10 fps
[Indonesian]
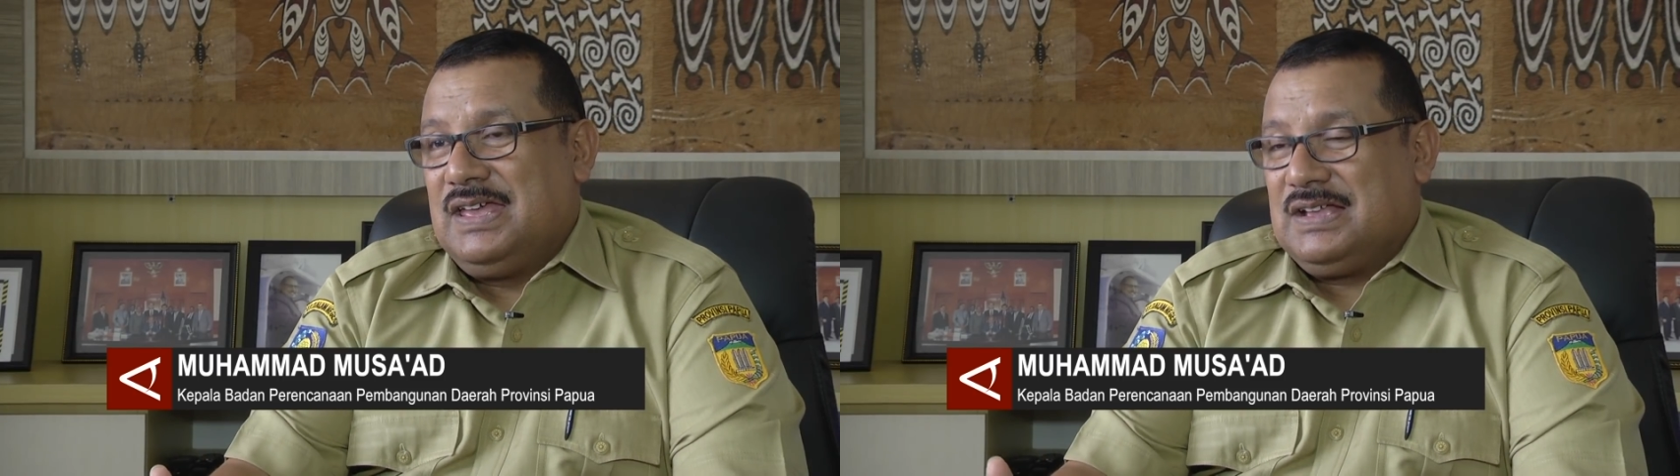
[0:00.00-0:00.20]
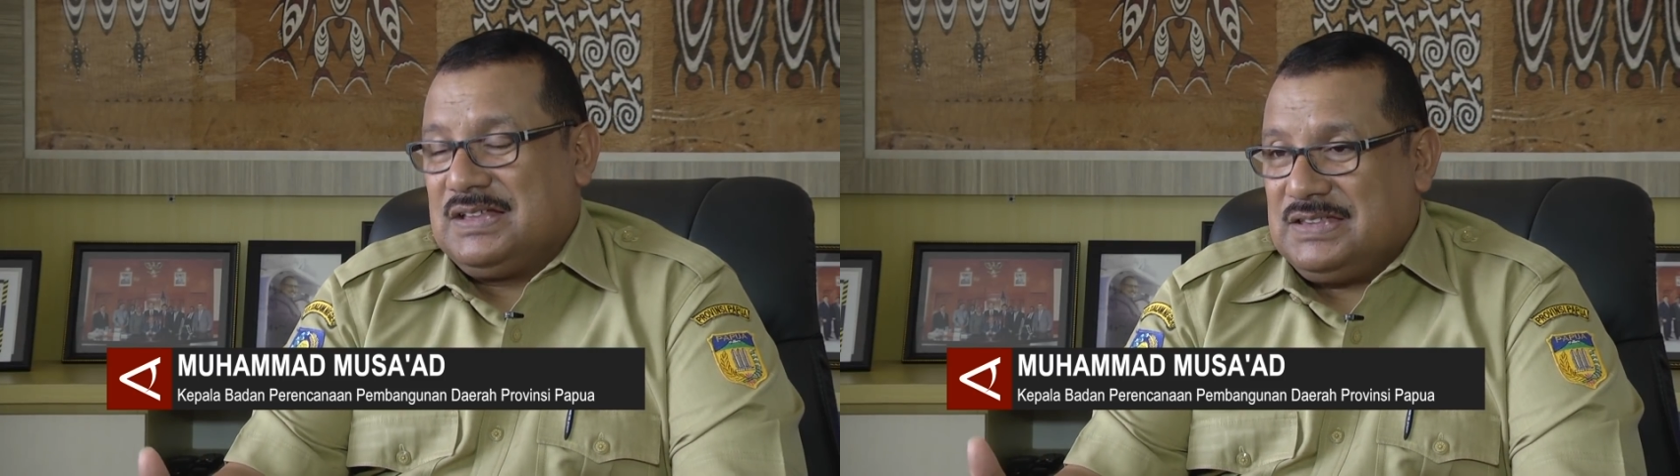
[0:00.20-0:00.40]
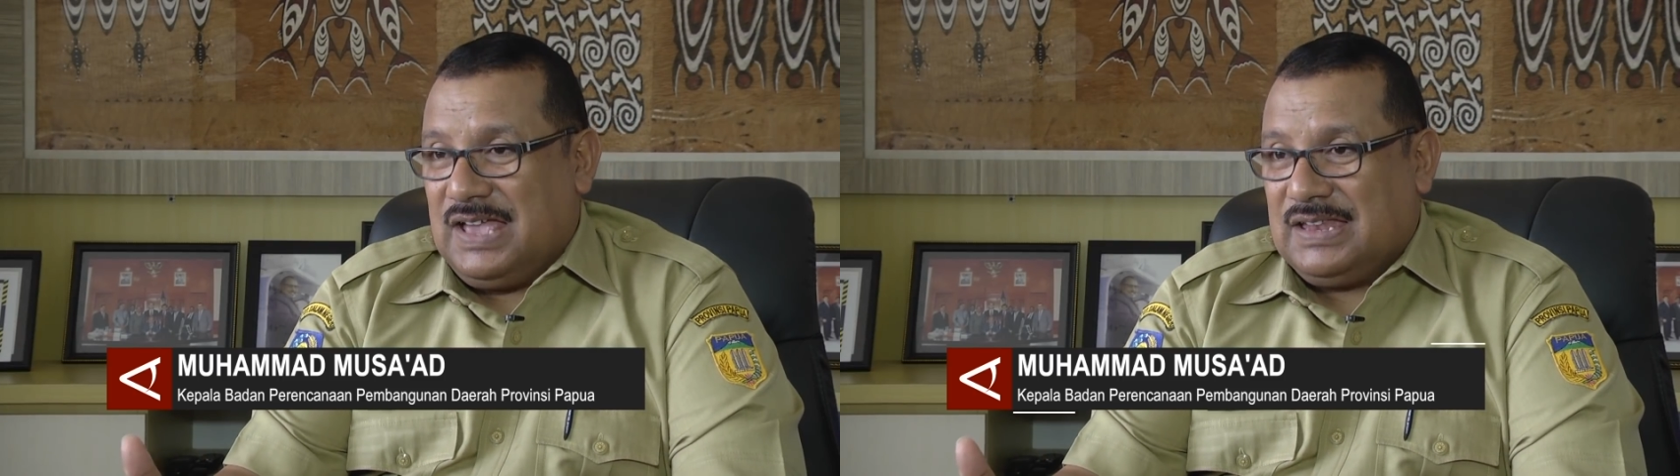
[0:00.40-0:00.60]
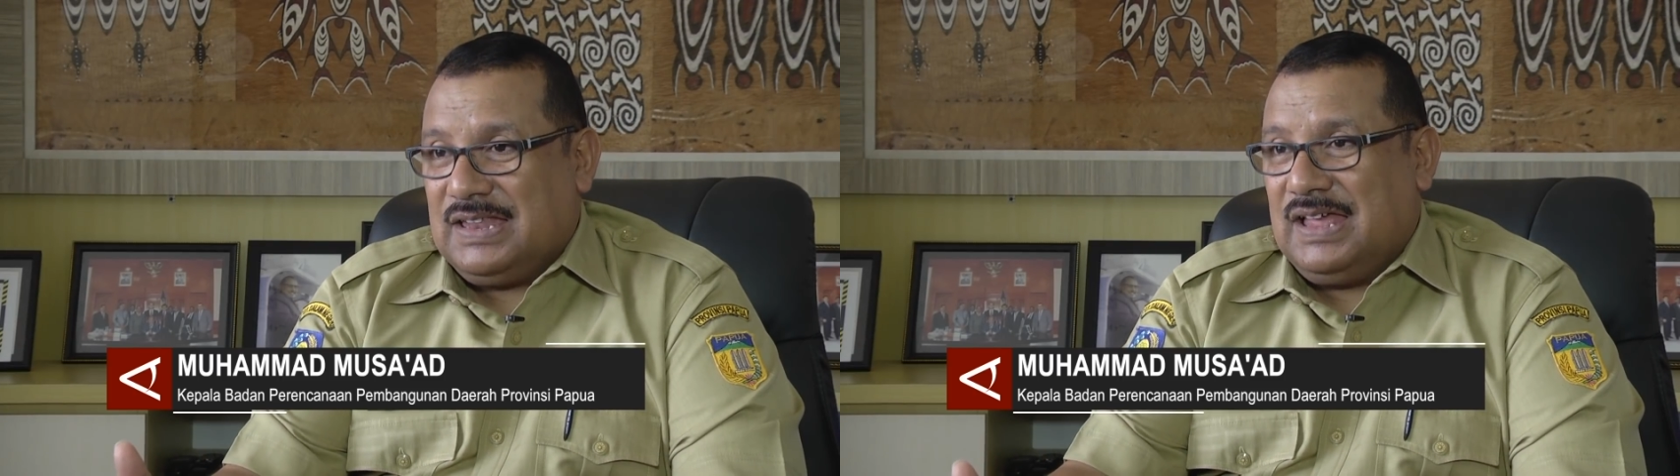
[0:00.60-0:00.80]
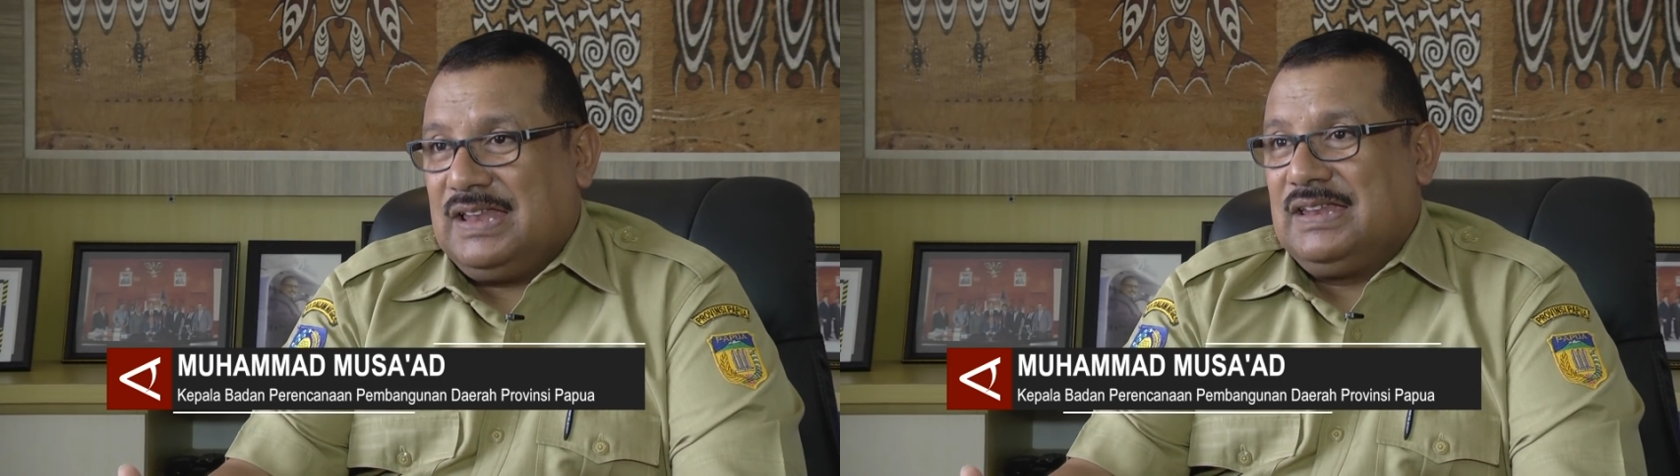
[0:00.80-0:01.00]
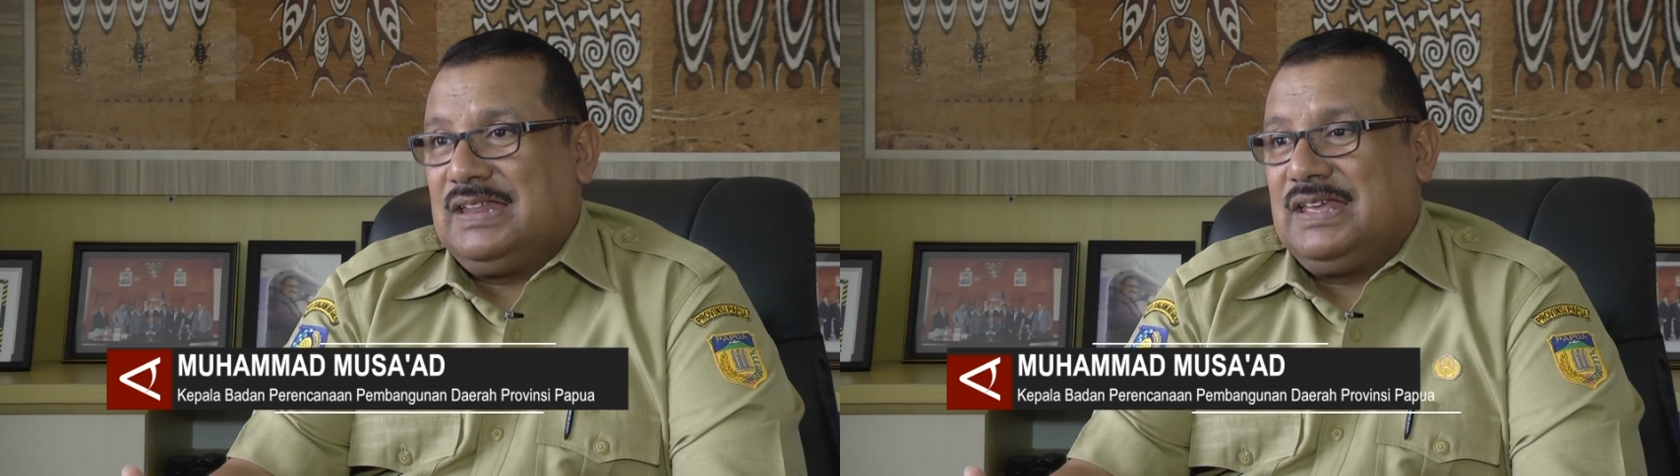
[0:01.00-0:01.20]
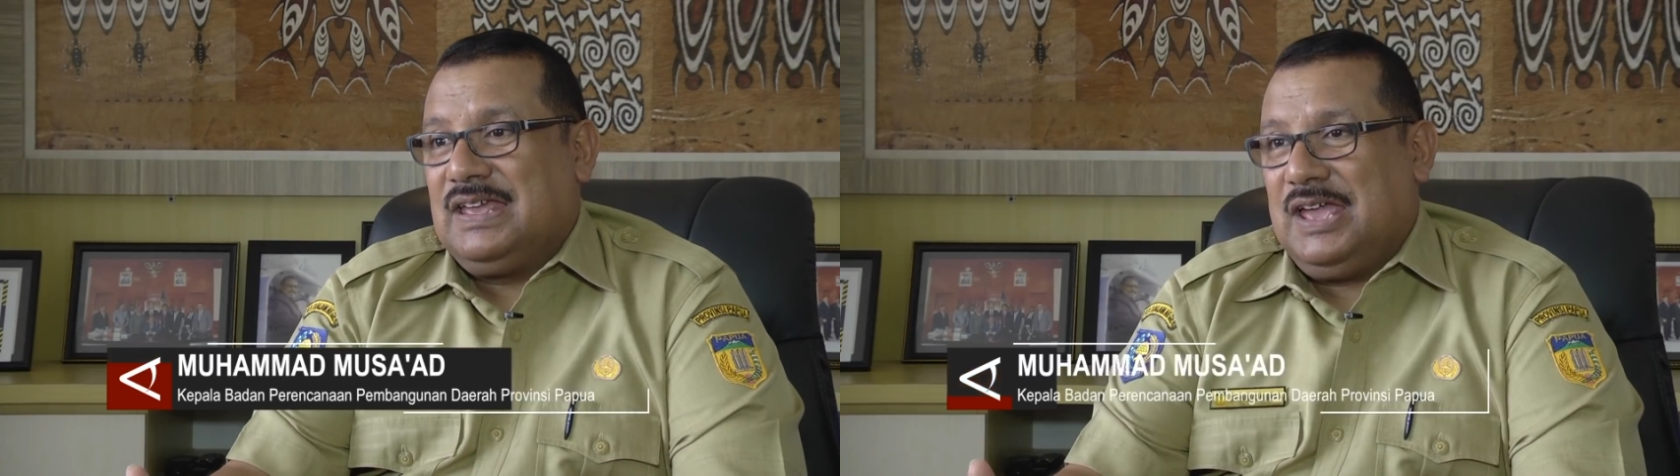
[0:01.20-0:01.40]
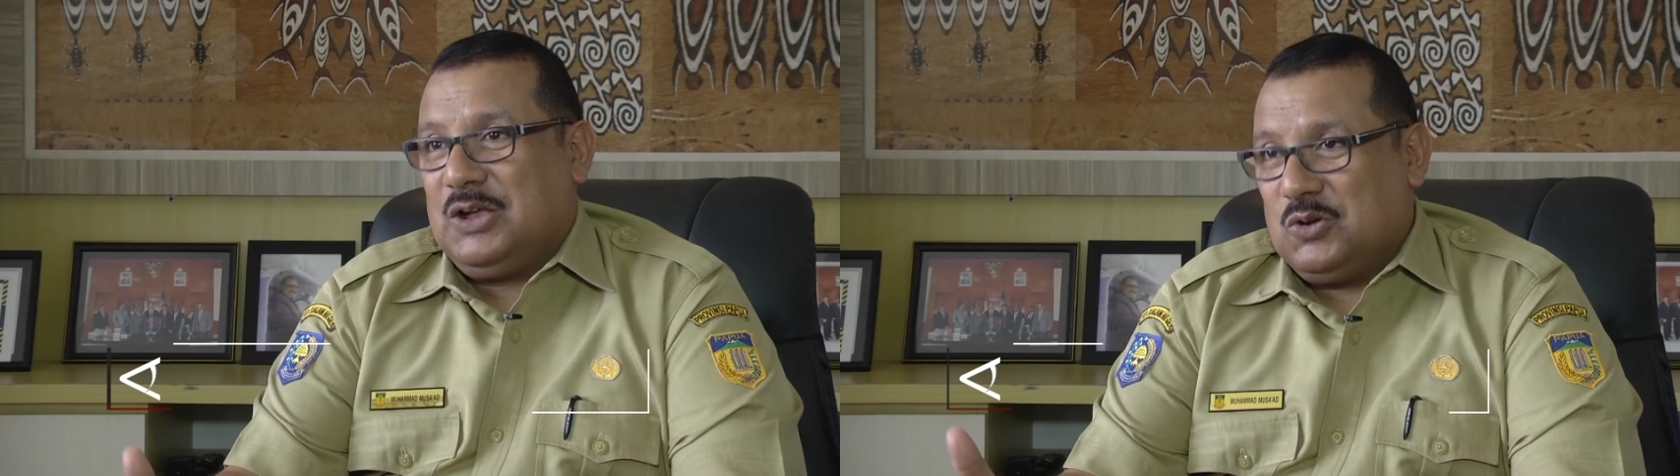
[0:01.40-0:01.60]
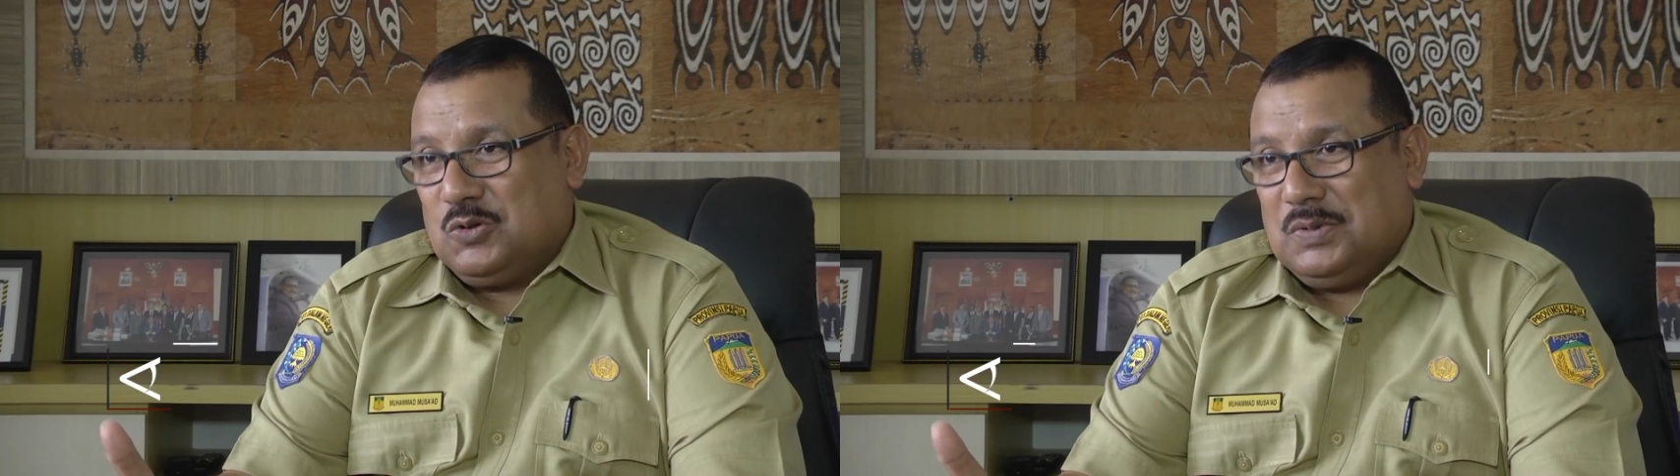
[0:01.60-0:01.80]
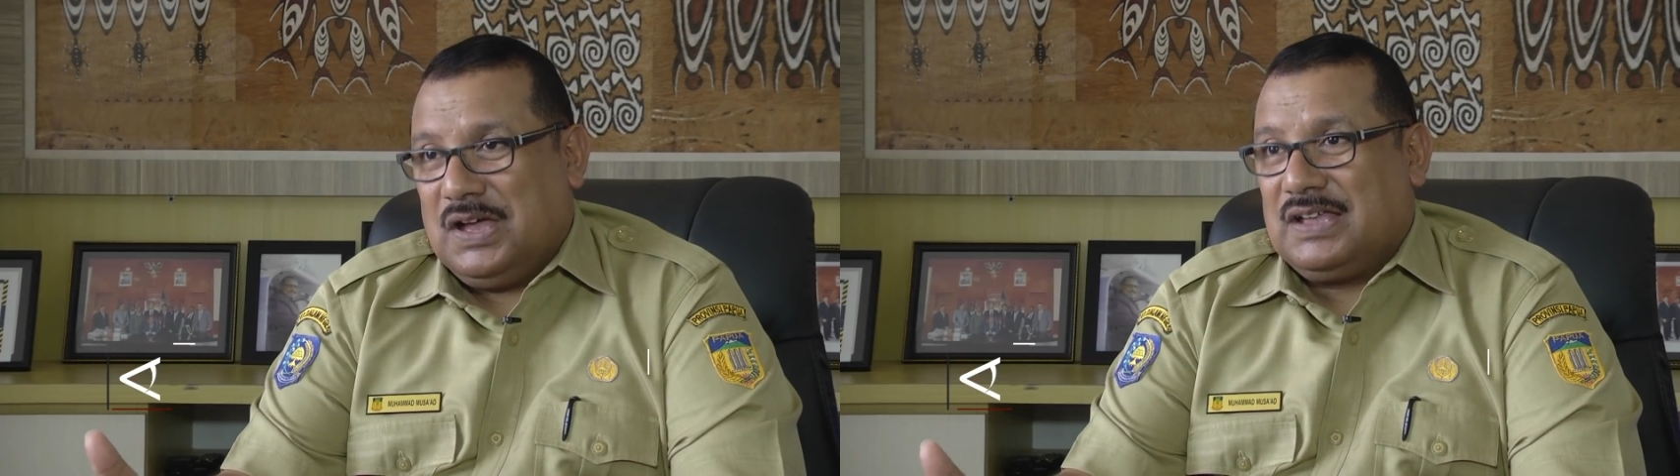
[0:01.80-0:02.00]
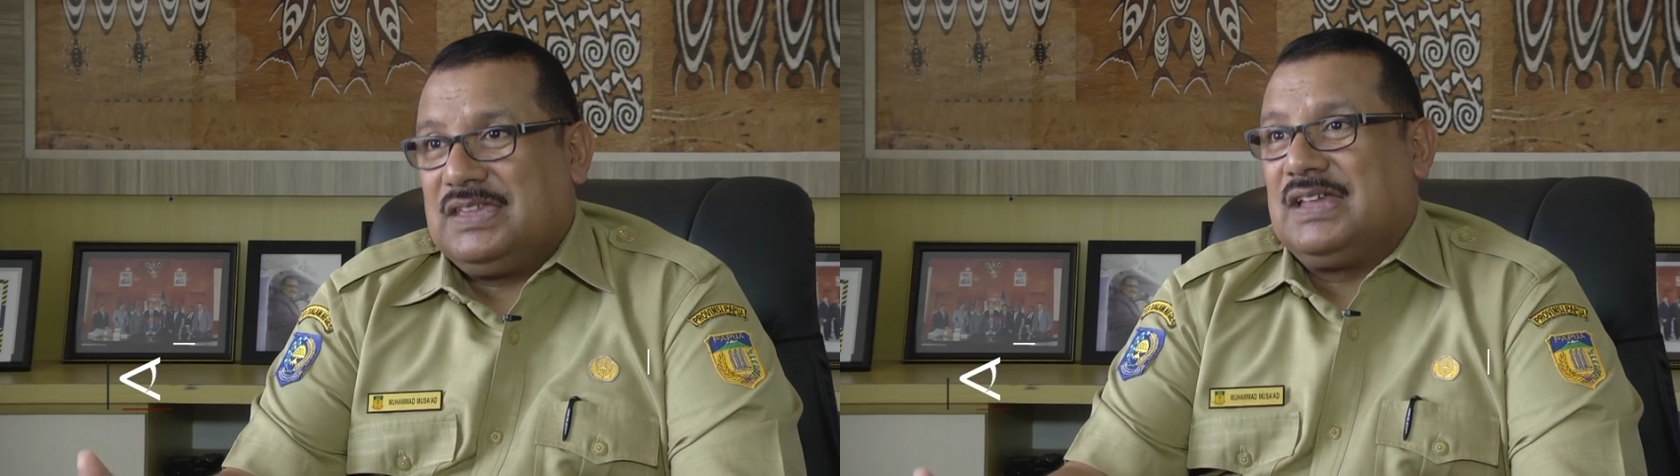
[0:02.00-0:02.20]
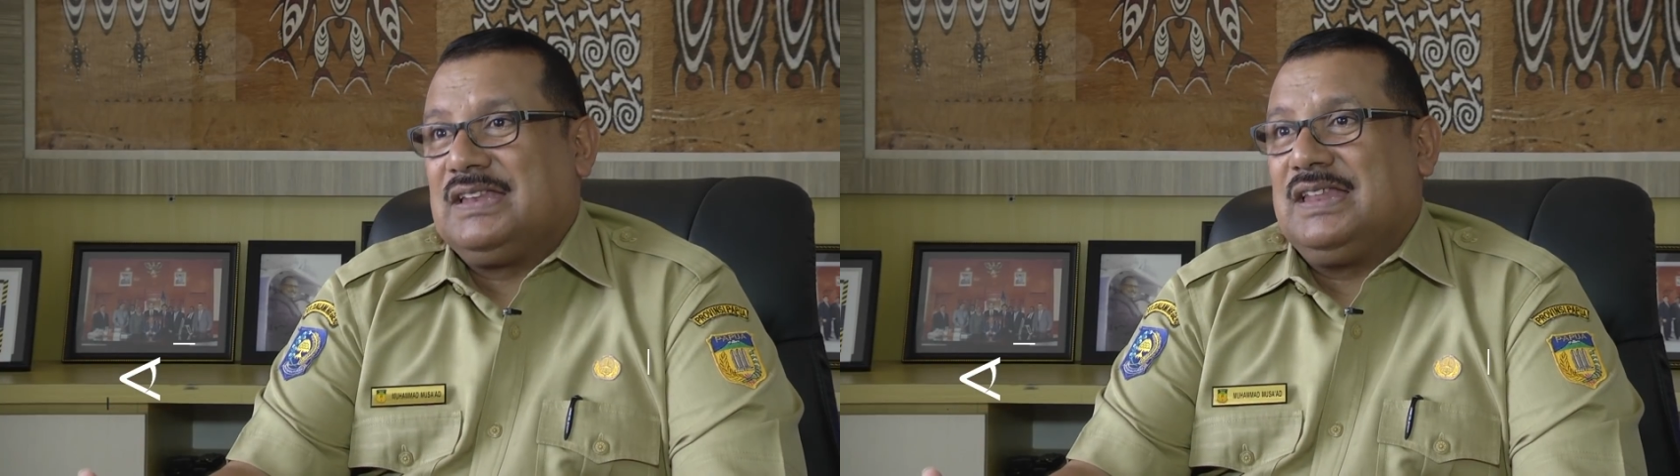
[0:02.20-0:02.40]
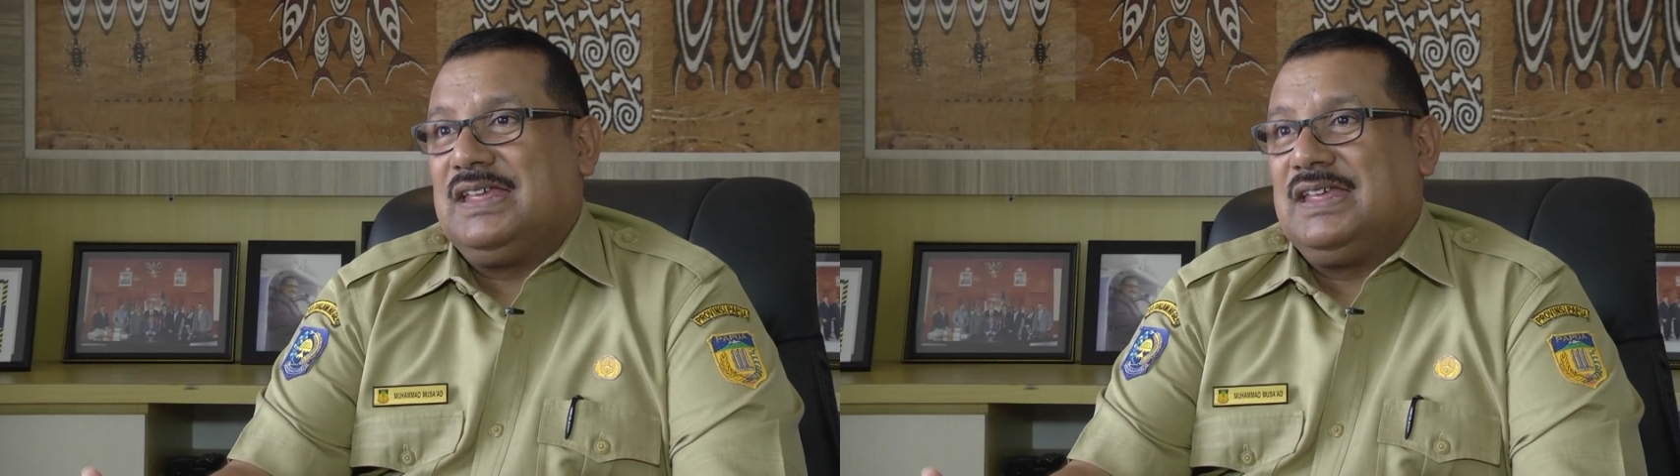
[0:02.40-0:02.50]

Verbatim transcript: kesehatan, ekonomi rakyat.